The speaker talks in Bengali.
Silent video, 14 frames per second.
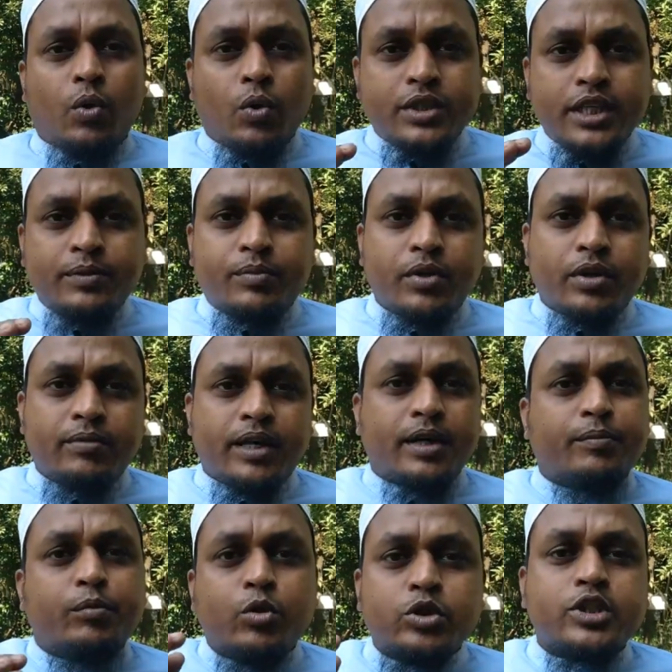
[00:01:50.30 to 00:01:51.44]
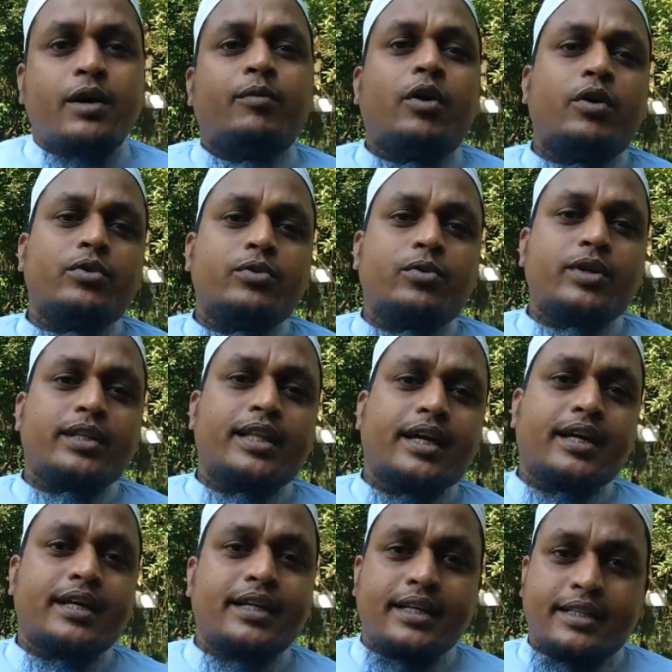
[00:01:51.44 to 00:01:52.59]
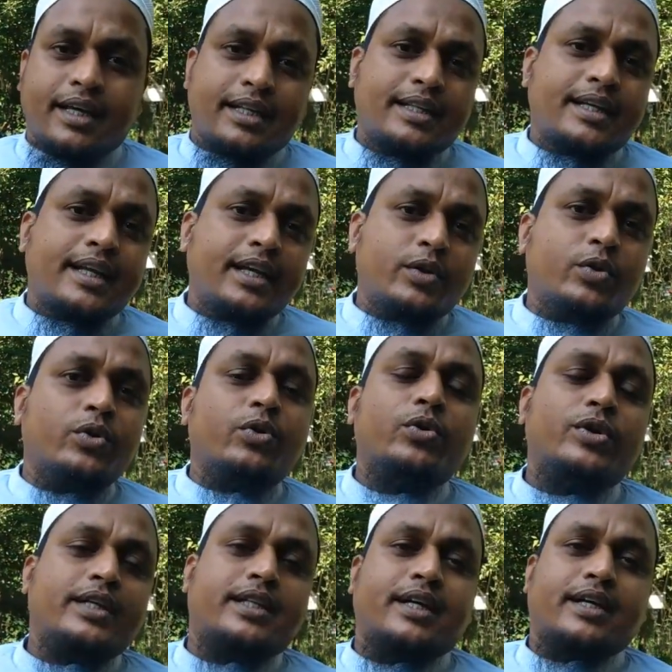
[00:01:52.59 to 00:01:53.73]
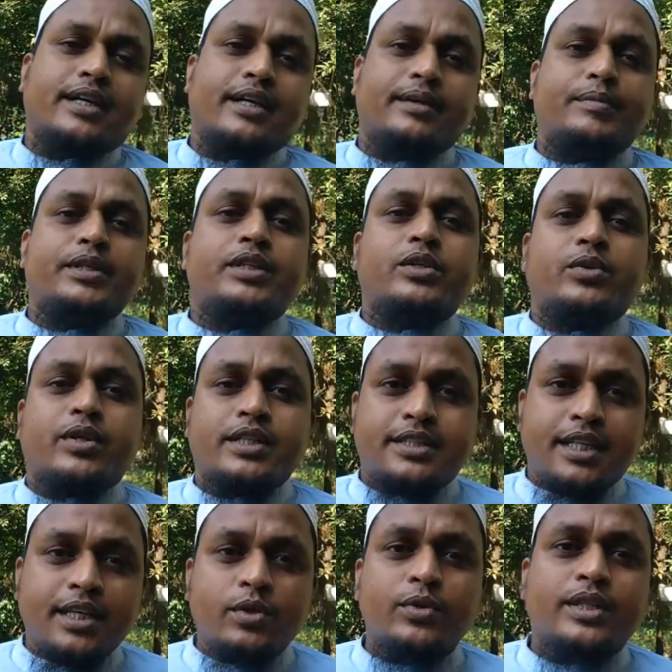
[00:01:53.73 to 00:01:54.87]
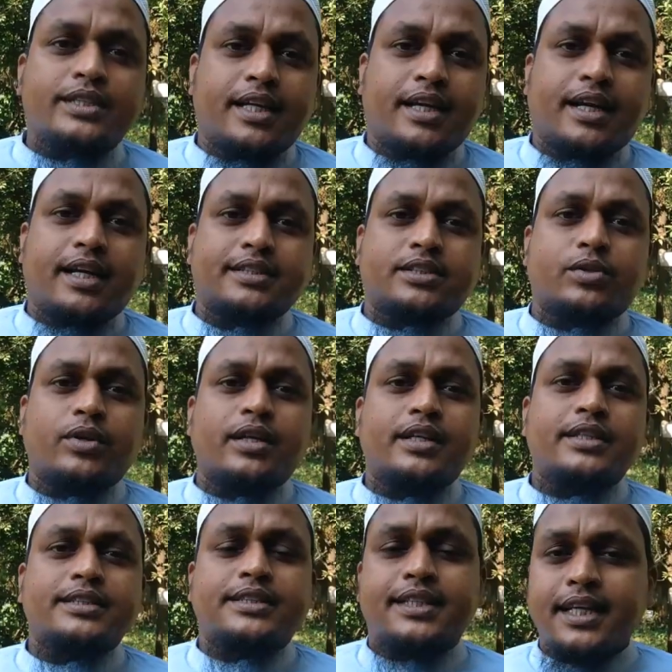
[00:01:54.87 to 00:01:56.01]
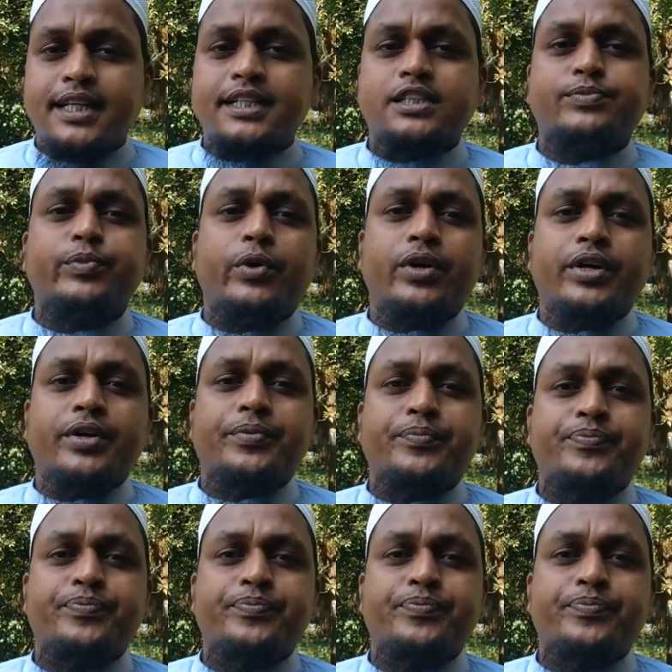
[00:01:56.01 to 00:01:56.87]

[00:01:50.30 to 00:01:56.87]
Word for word: অধিক পরিমাণে বোঝা বহন করে থাকেন তাদের এই রোগ হয়ে থাকে বিশেষ করে সেলুনে যারা কাজ করেন সেলস বয়